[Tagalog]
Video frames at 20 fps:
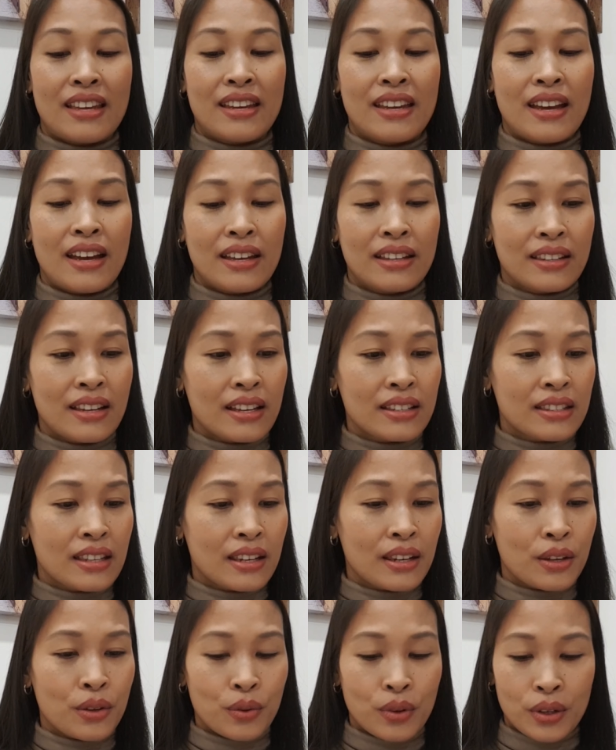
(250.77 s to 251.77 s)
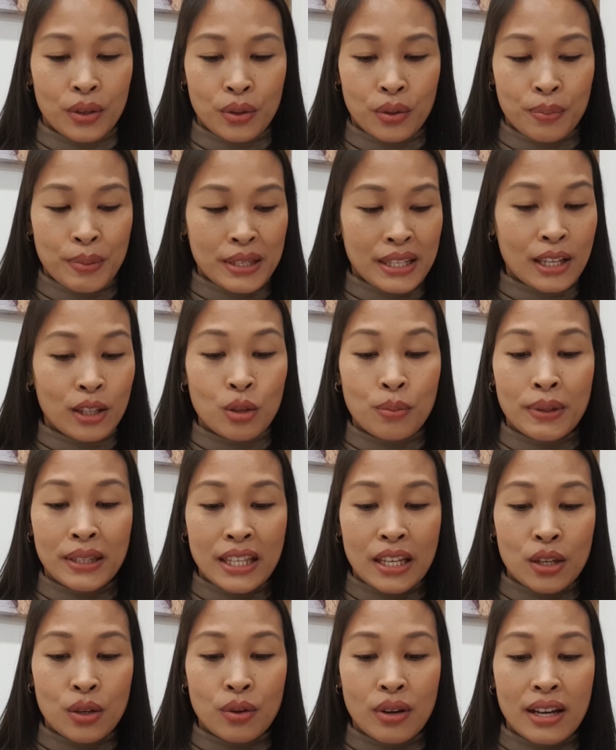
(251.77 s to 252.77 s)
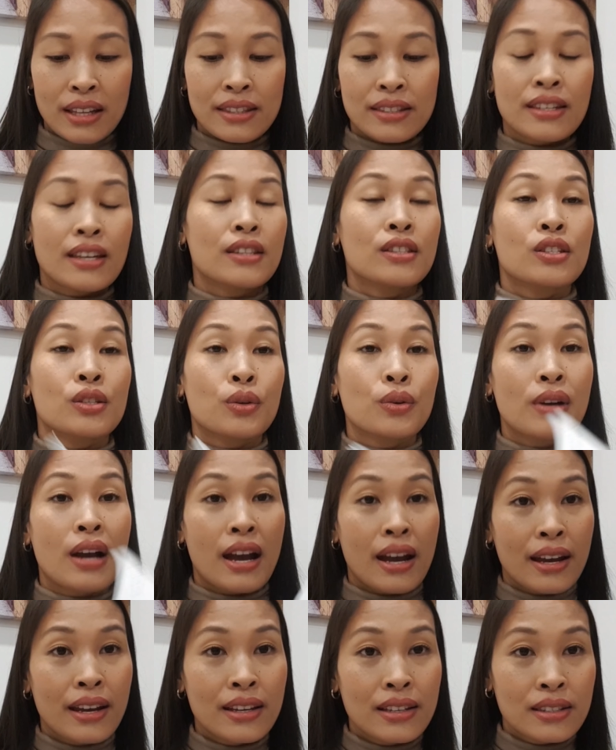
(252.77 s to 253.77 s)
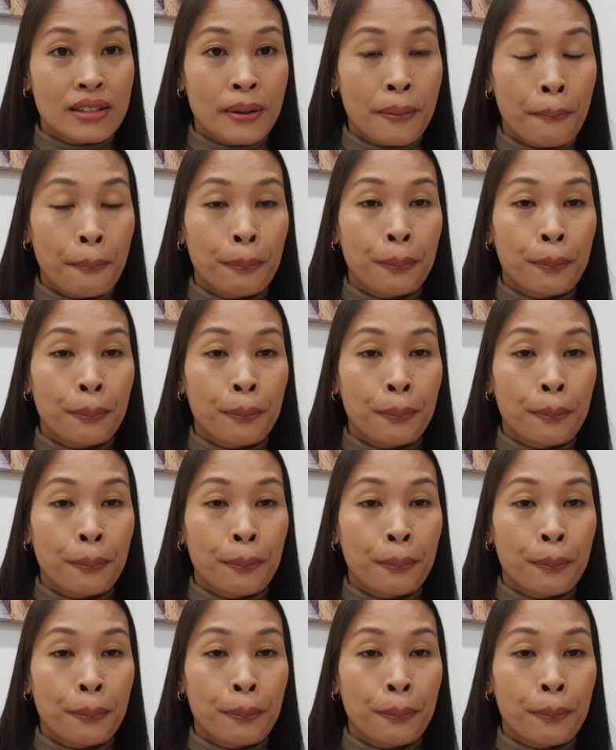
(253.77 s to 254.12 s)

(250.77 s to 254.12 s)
Ayan, asa na yung ano. Basta dumating yung AdSense ko, guys